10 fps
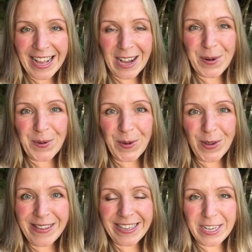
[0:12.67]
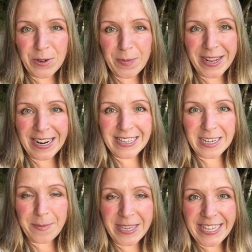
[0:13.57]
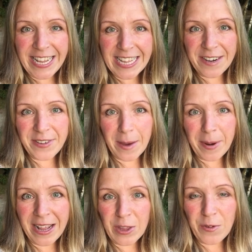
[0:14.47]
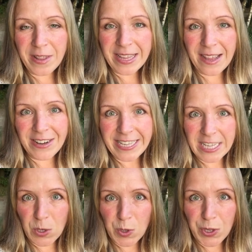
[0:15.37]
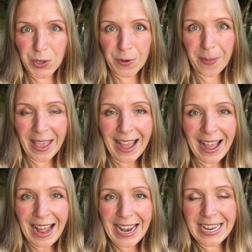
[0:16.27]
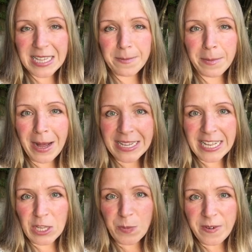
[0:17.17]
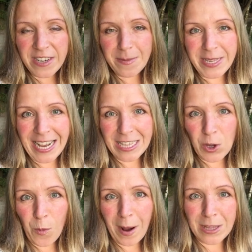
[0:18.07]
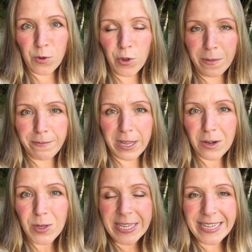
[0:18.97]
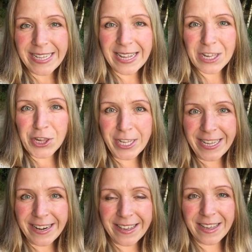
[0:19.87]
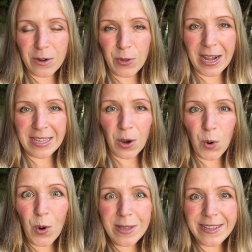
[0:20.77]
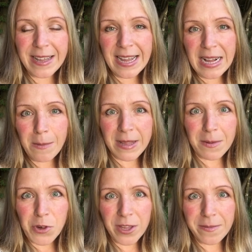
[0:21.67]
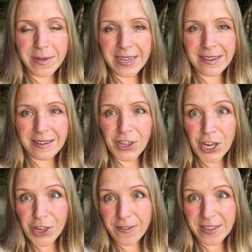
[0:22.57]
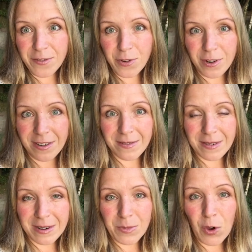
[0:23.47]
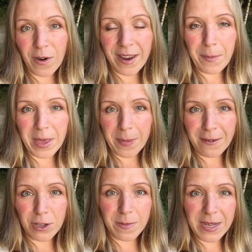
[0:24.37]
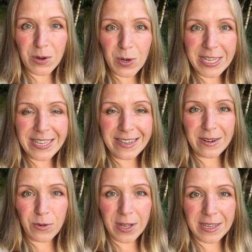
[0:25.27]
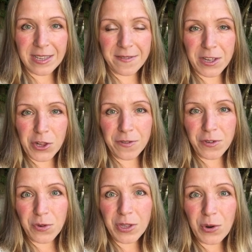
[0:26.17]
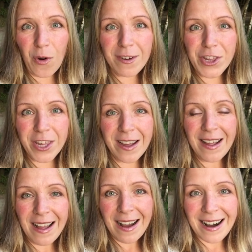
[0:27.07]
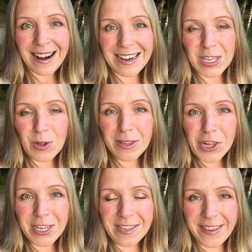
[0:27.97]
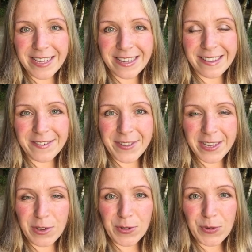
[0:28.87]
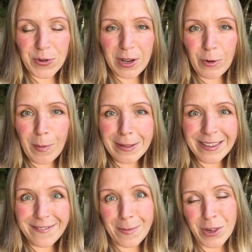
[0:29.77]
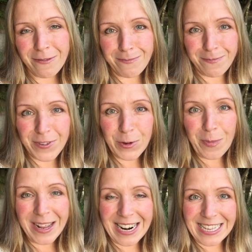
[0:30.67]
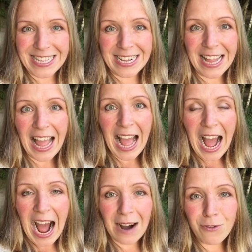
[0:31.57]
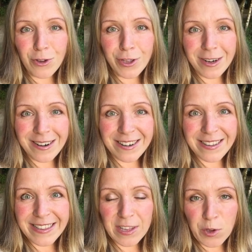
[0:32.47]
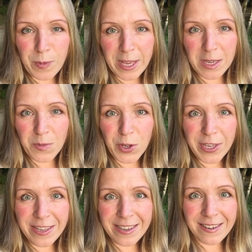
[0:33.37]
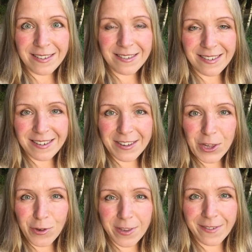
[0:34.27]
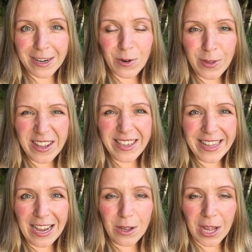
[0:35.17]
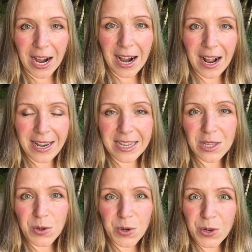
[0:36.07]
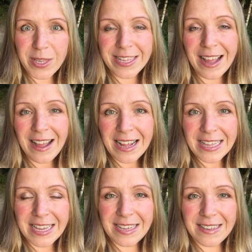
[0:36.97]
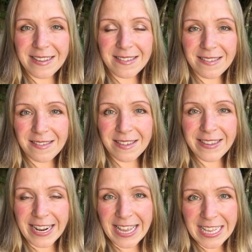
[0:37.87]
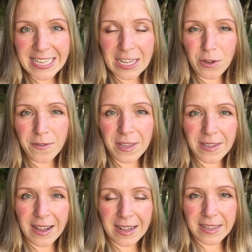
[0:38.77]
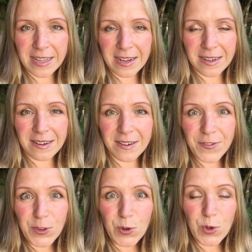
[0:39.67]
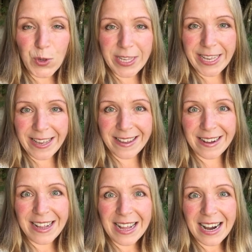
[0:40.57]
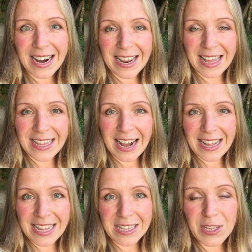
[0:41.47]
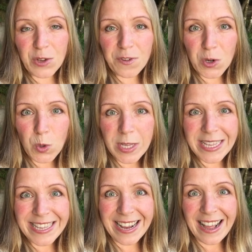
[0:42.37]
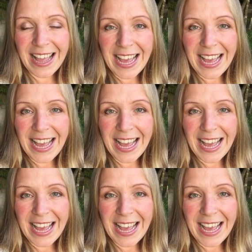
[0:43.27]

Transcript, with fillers: какую серию прекрасных мини-тренингов я приготовила для вас этой осенью. Летом мы мало задумываемся о том, откуда берется наша энергия, куда она уходит, потому что мы чаще всего э, много времени проводим на улице, у нас свежие фрукты и овощи, а солнышко светит, все друг друга любят и вообще все все прекрасно. А вот э, с наступлением осени э, еще все вокруг нагнетают, а лето уходит. Да и настроение становится как-то так э, все грустнее, холода, надо снова кутаться.